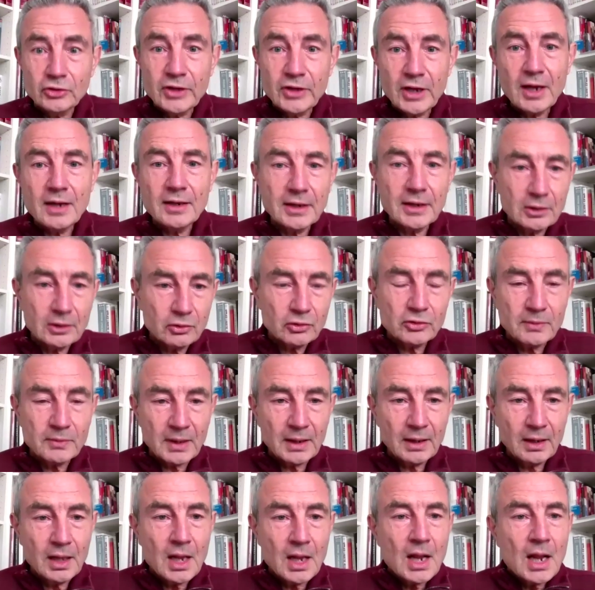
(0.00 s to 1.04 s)
qu'est un être
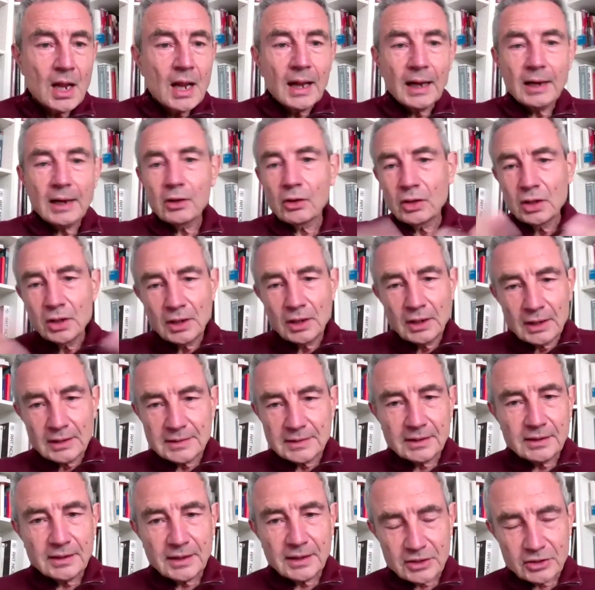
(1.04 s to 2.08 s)
humain. Alors,
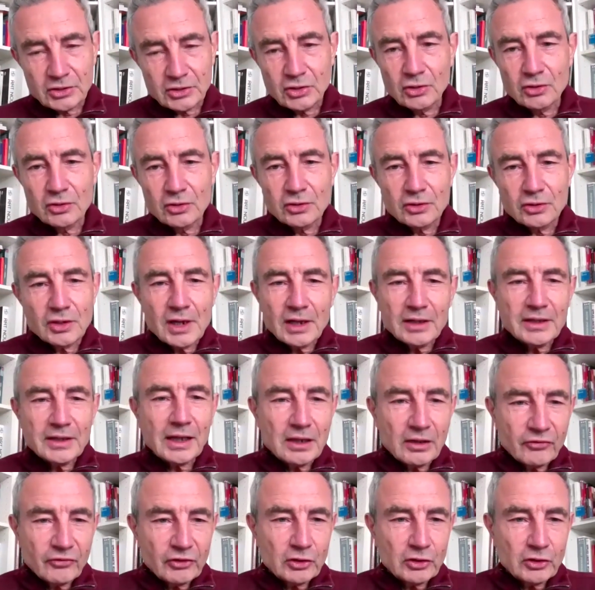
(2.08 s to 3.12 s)
cette question, il y a
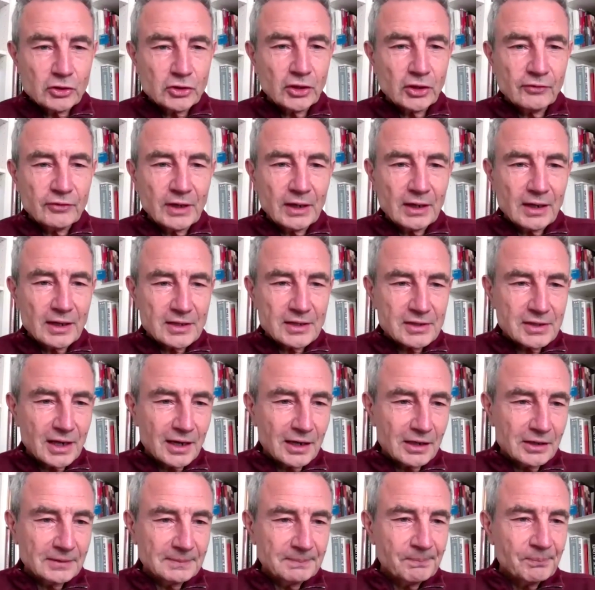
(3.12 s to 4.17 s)
des philosophes dans la
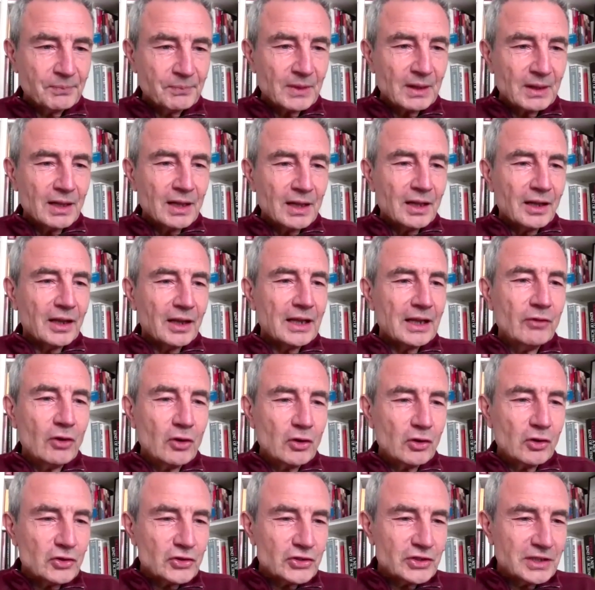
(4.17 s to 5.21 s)
salle et ils
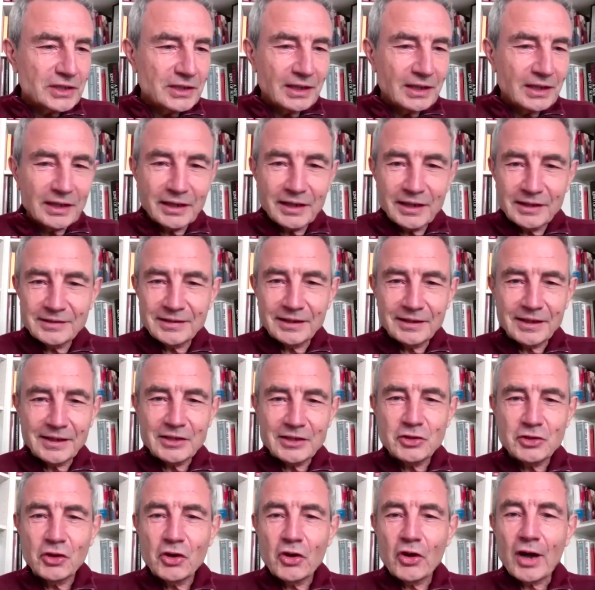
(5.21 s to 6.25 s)
vont considérer que cette
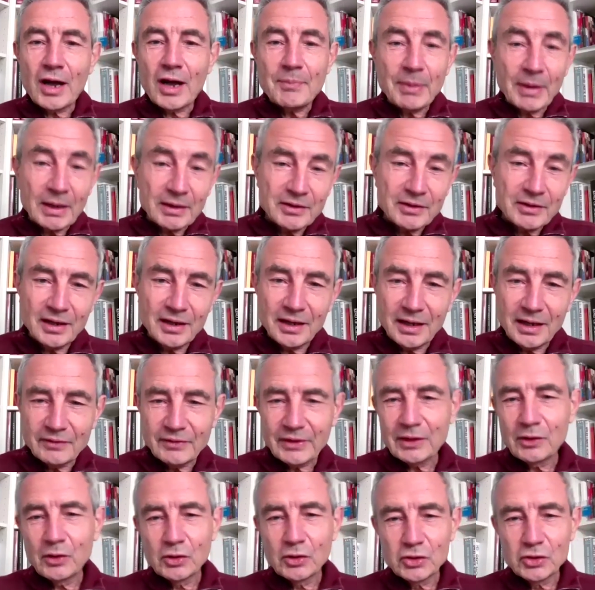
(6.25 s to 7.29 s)
question leur appartient
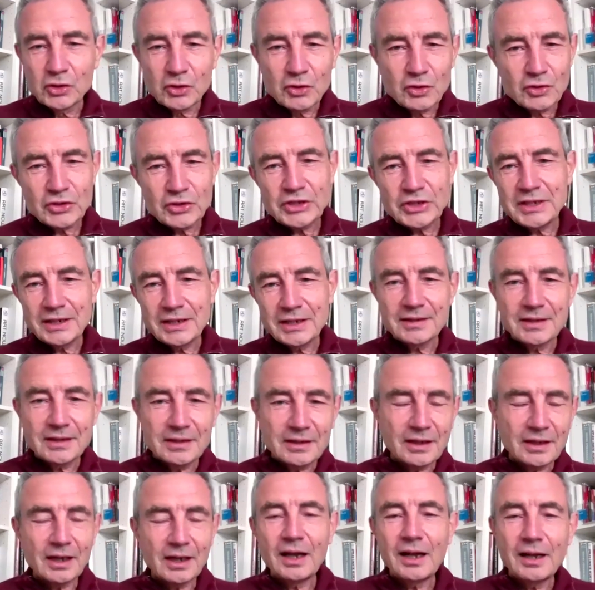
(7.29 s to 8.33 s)
avec l'ontologie,
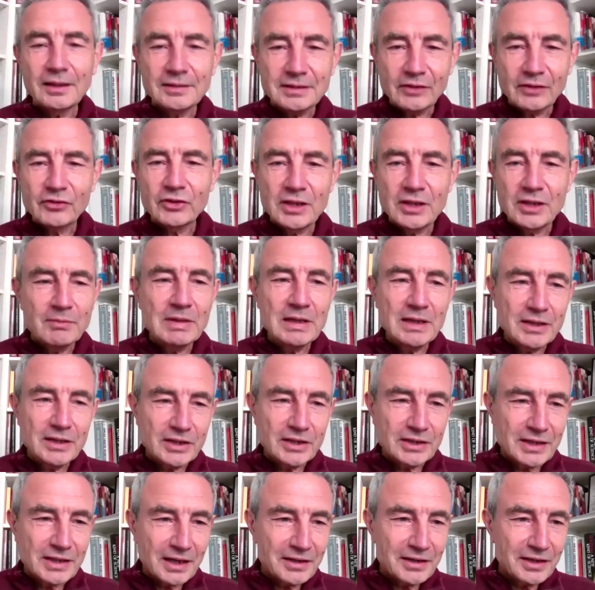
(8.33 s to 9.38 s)
etc. Ça fait des
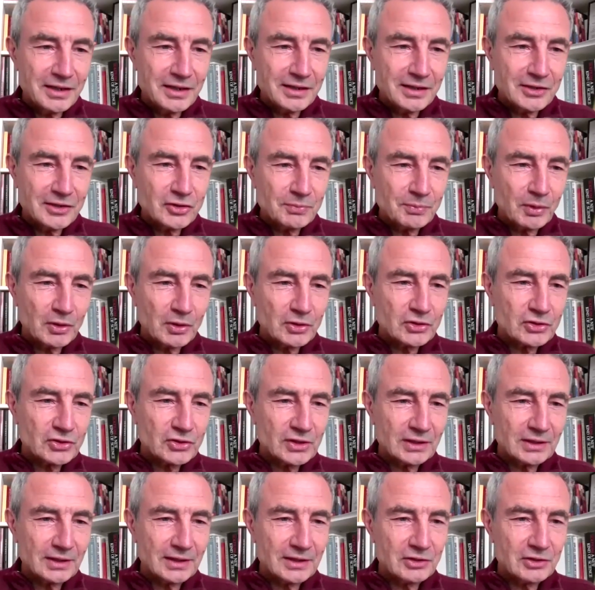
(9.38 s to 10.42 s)
milliers d'années qu'ils se posent
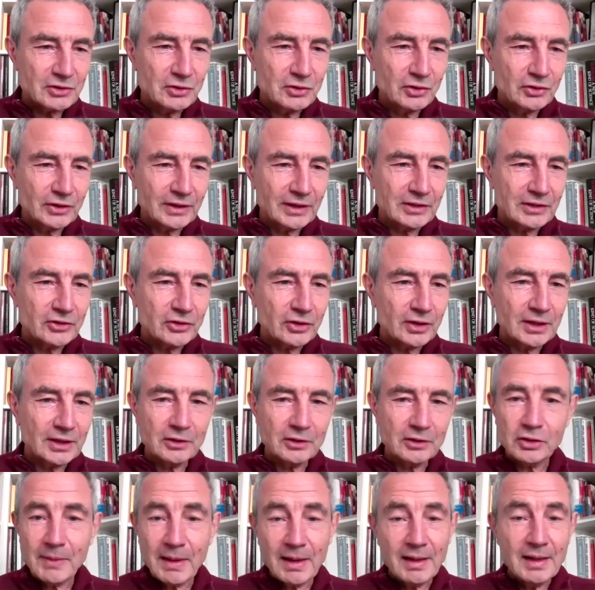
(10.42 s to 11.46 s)
cette question de qu'est-ce qu'un
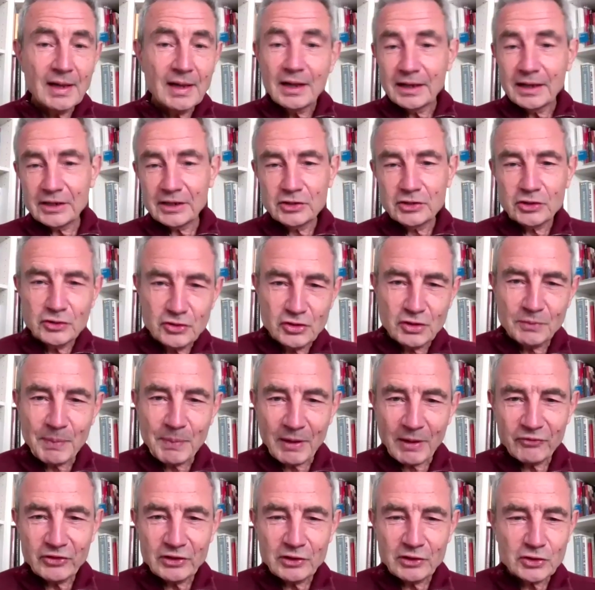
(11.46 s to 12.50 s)
être humain. Et je ne suis
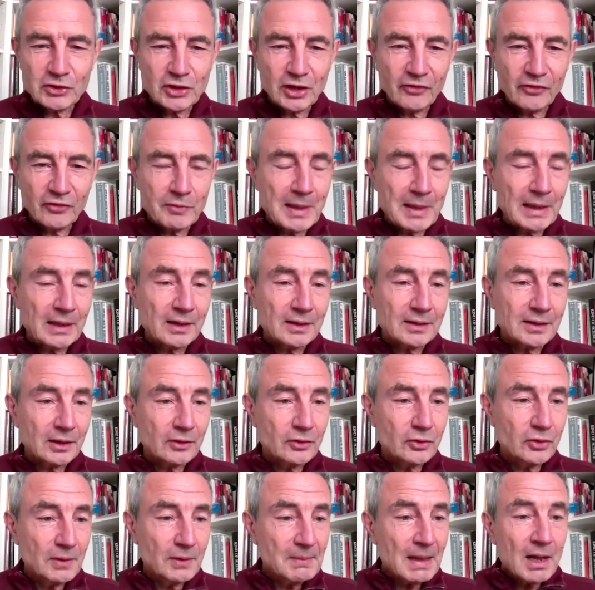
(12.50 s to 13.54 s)
pas philosophe, bien
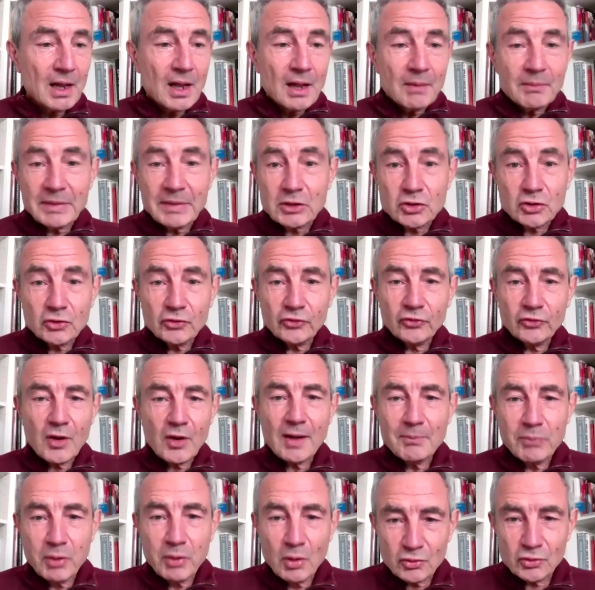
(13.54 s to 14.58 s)
entendu, mais je
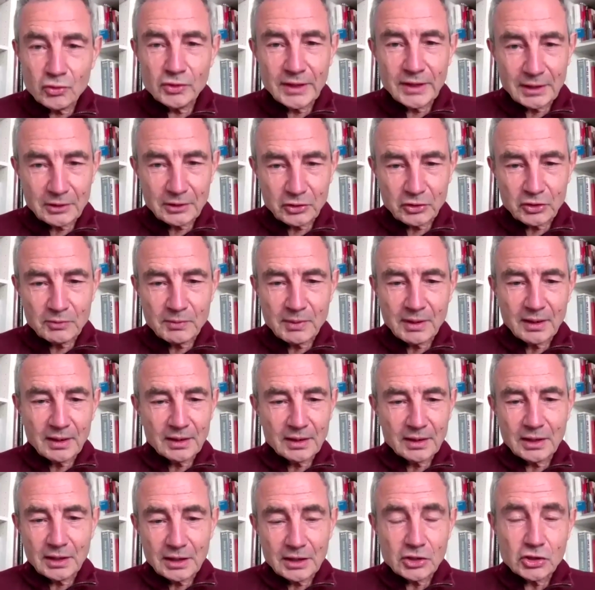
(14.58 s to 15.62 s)
vois beaucoup d'êtres humains
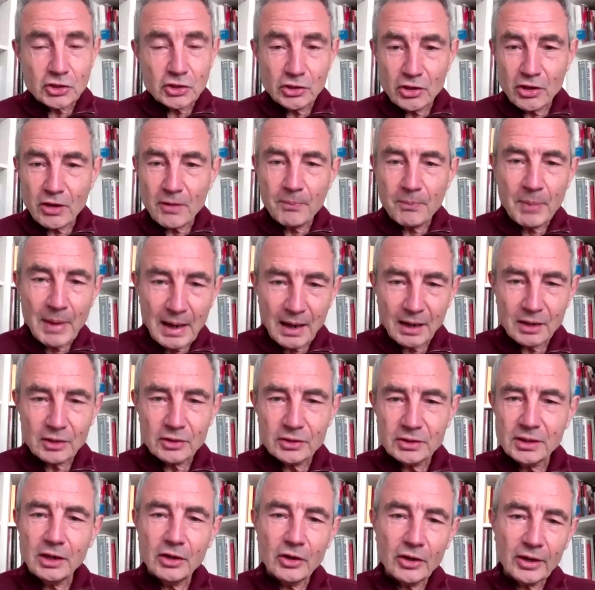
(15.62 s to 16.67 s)
et, je leur
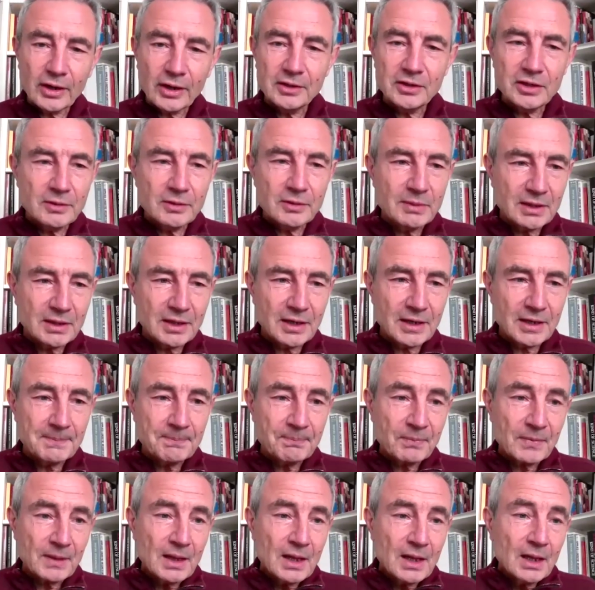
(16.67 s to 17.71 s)
parle dans leur intimité.